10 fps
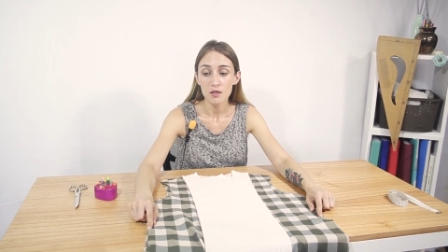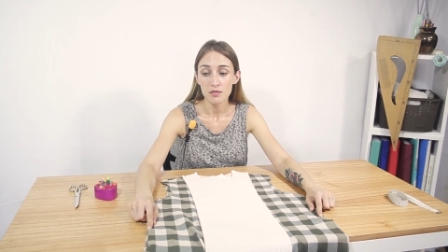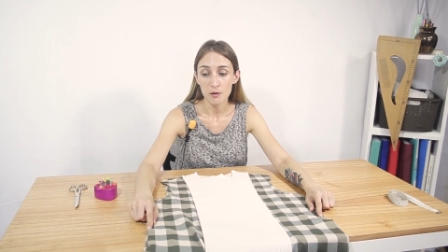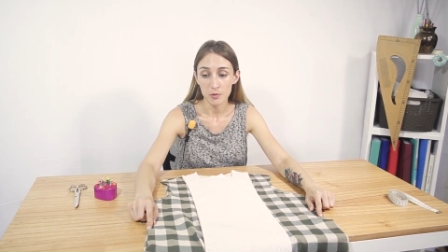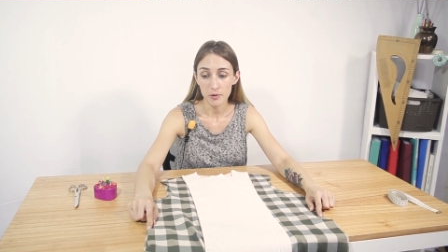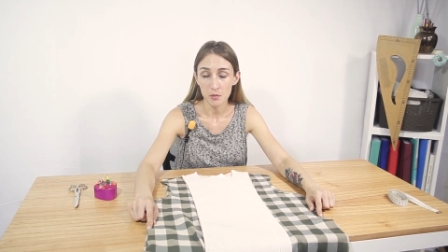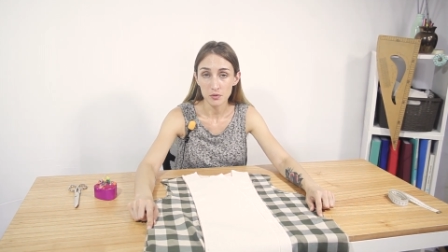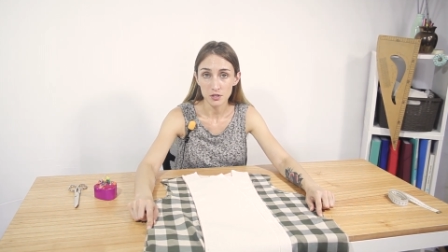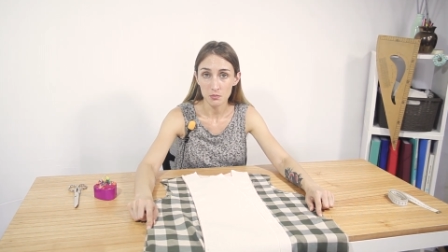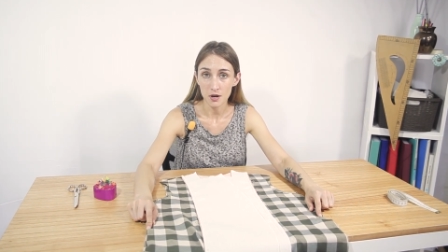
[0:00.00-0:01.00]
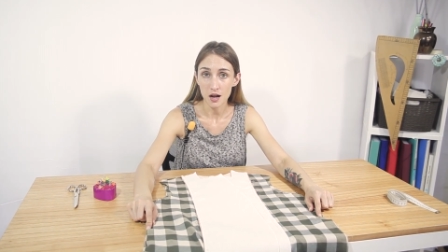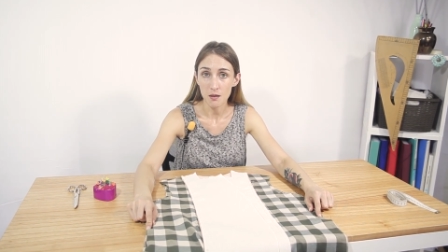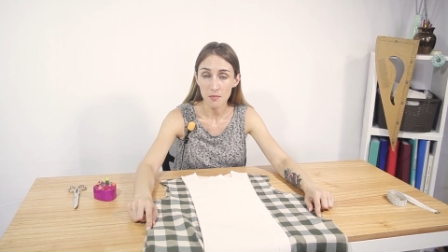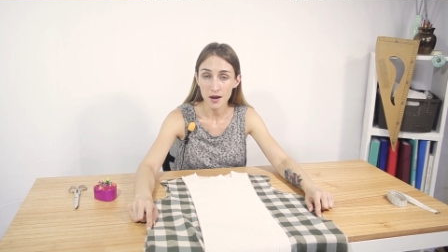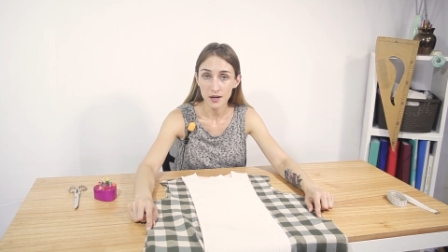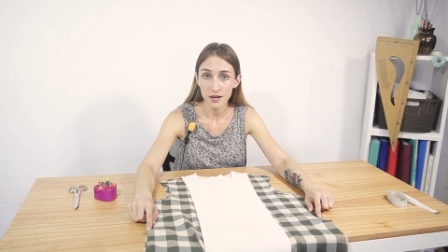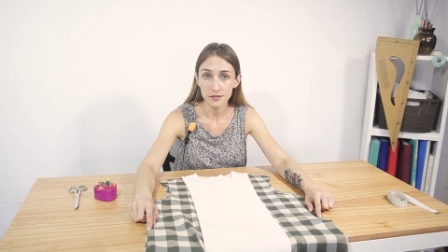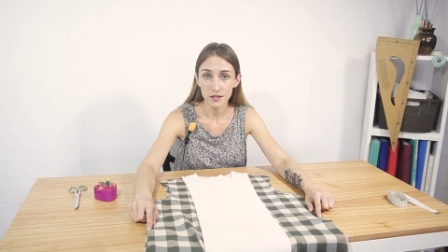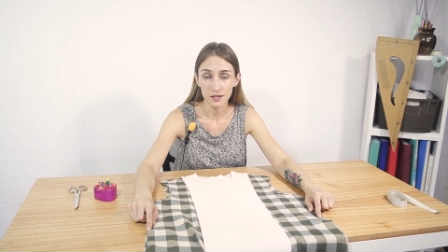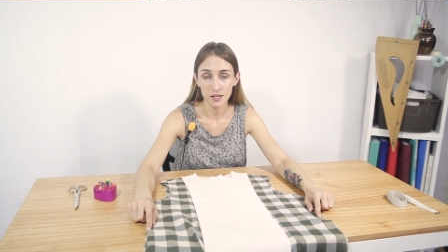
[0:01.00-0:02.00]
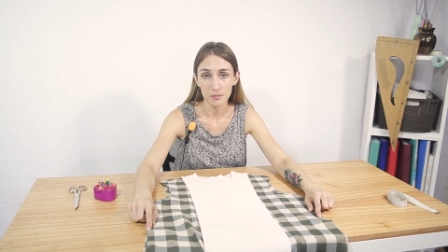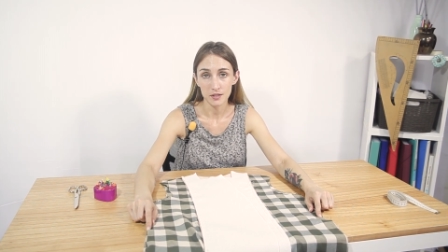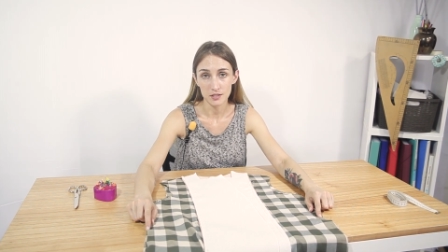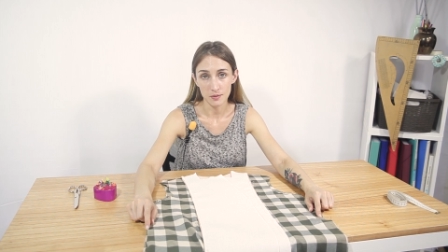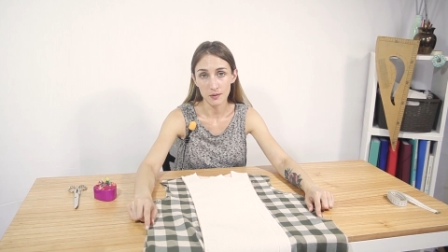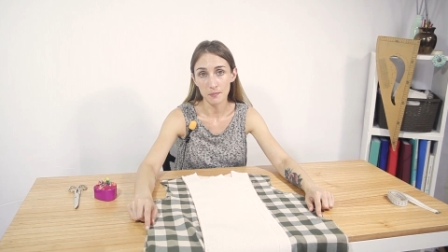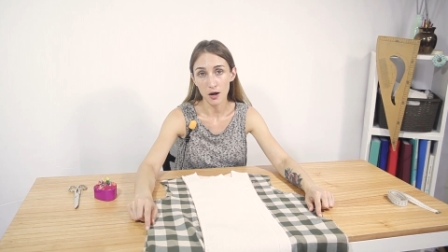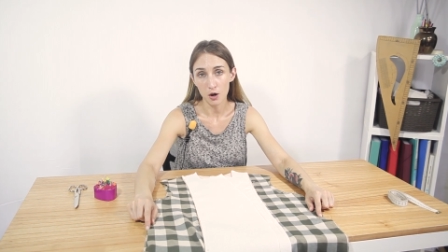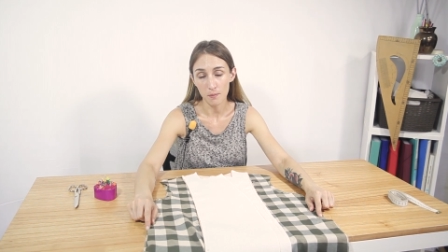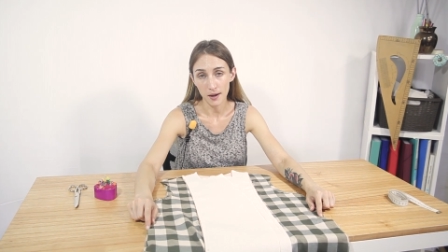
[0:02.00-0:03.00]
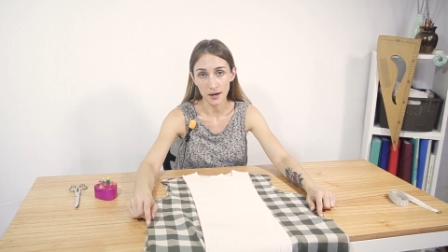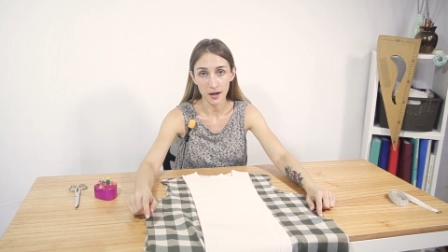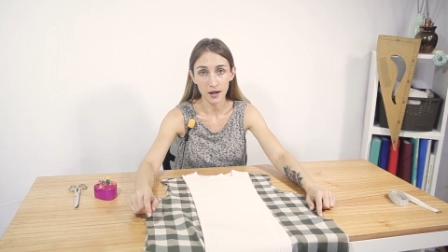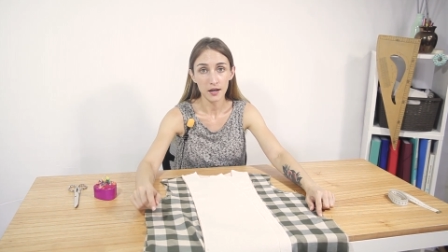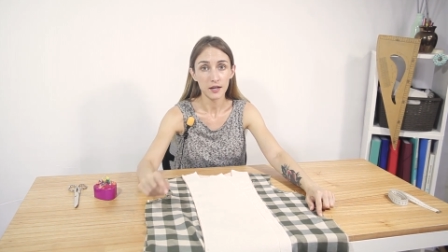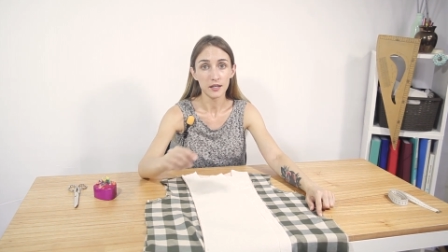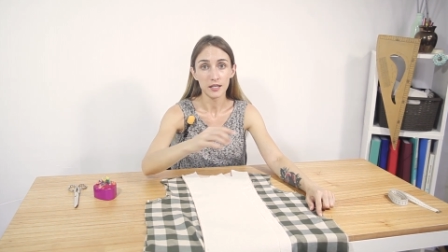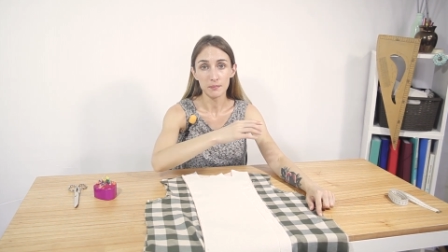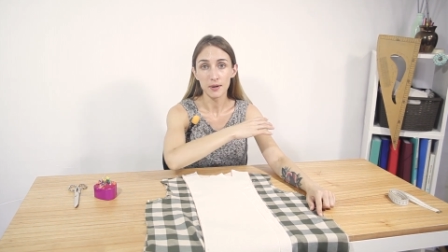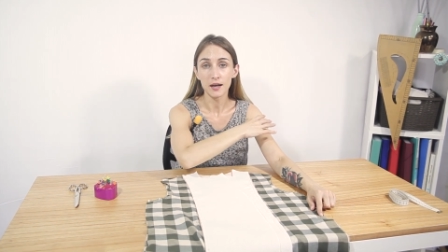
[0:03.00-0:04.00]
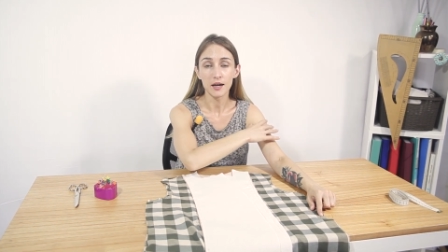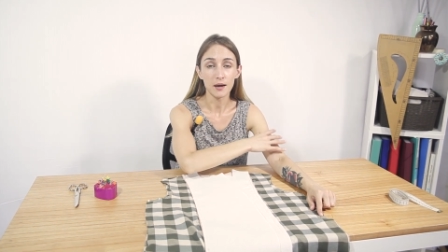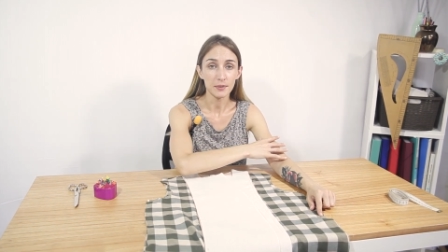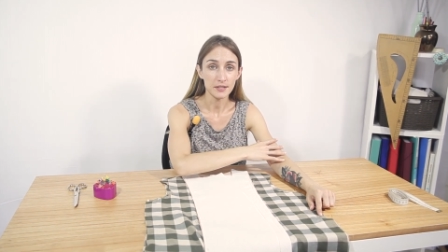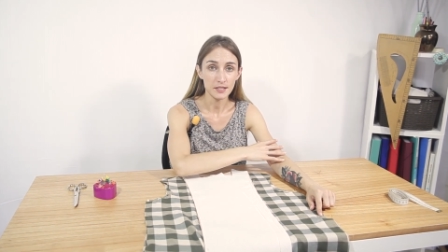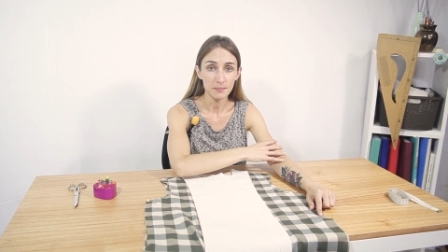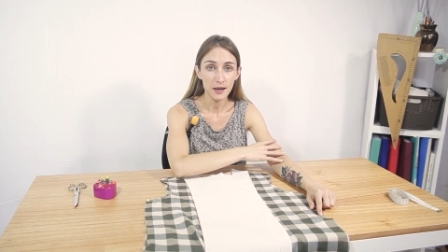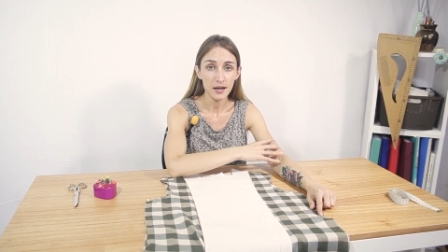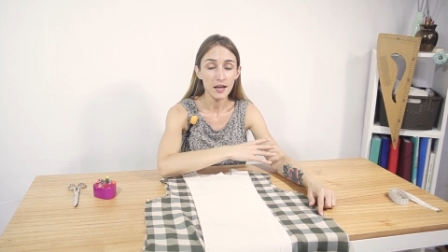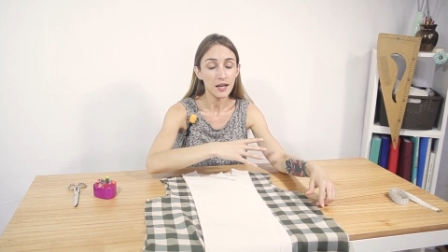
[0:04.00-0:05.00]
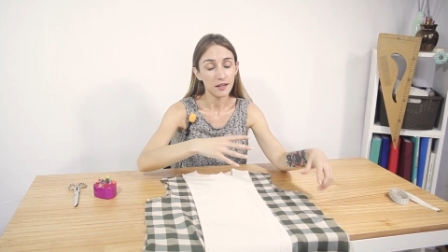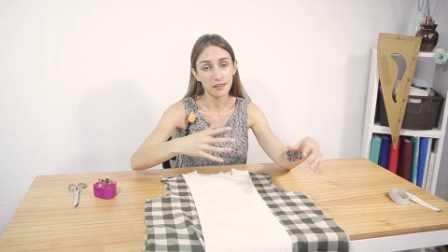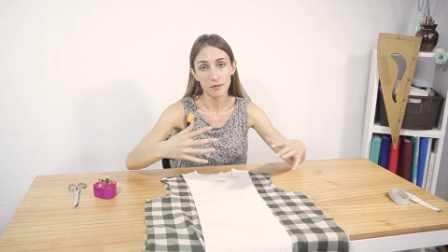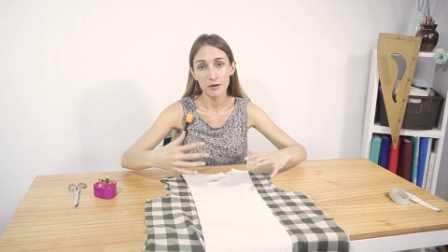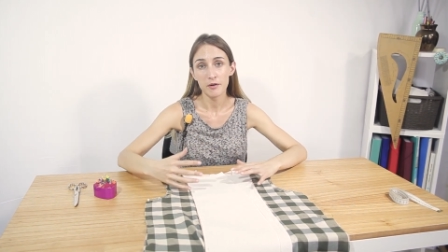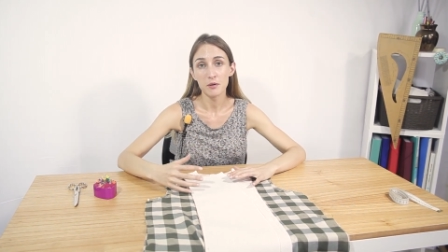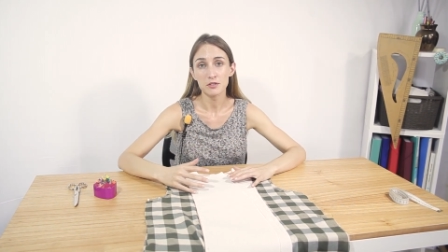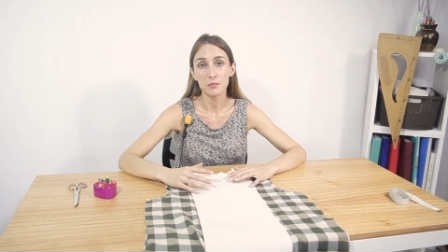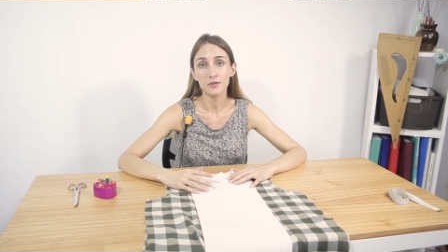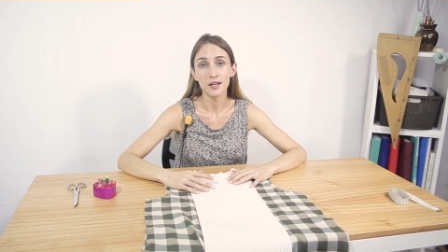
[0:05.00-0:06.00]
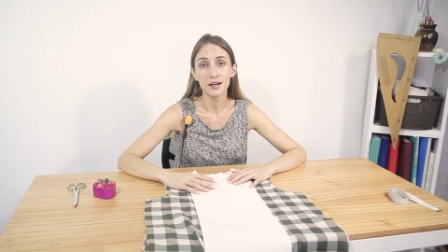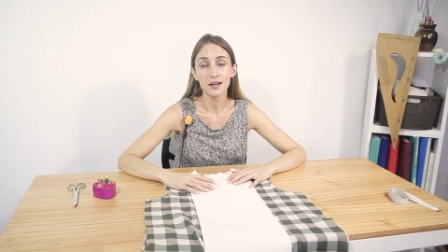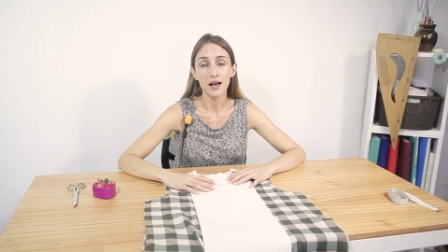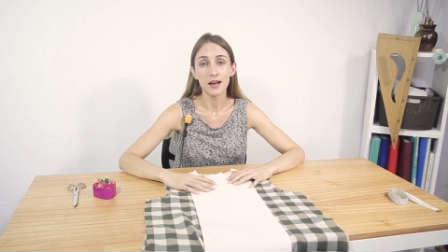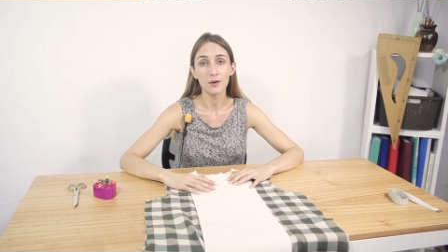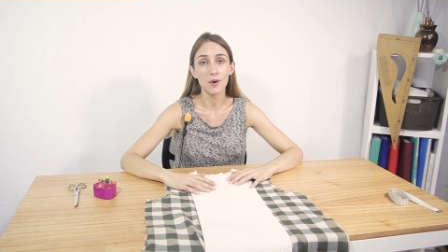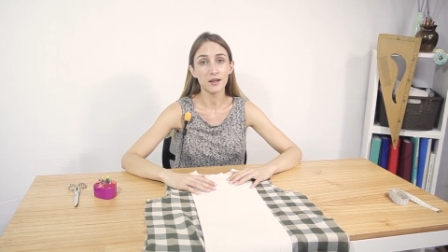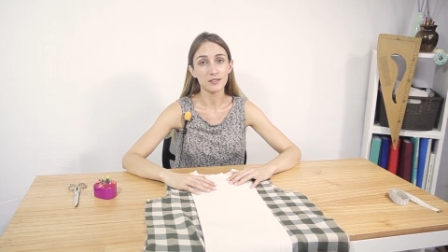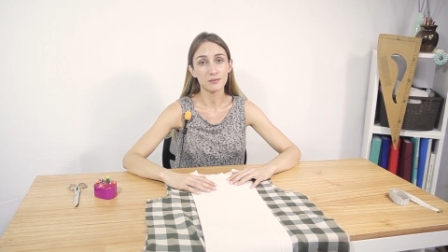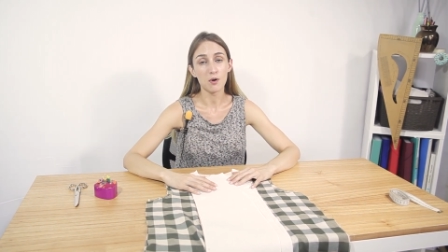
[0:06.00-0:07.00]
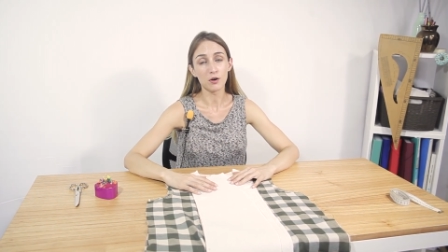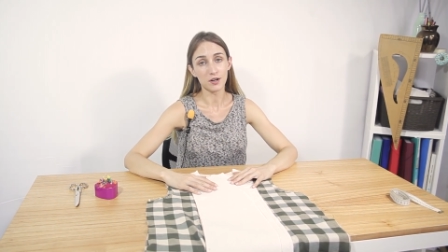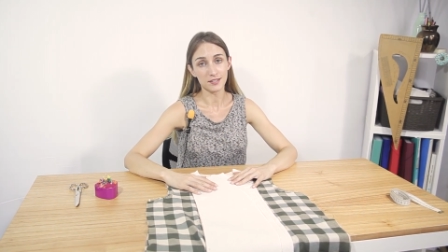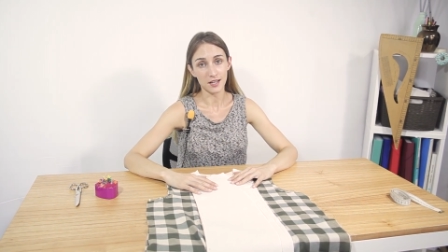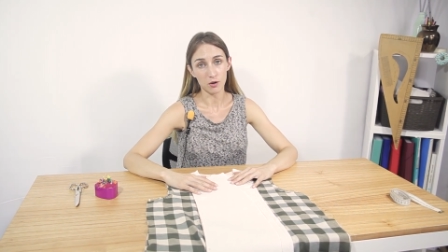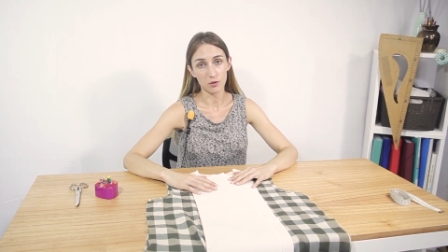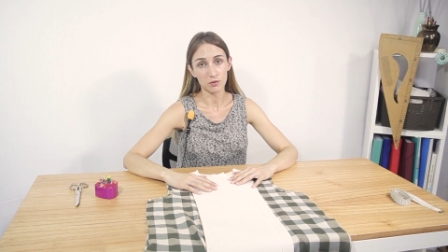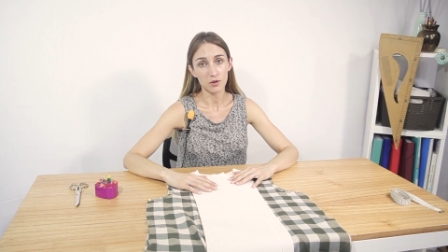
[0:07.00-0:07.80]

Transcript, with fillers: Después vamos a armar las mangas que también llevan bajo manga y manga principal y también lo vamos a montar al igual que hicimos con el saco.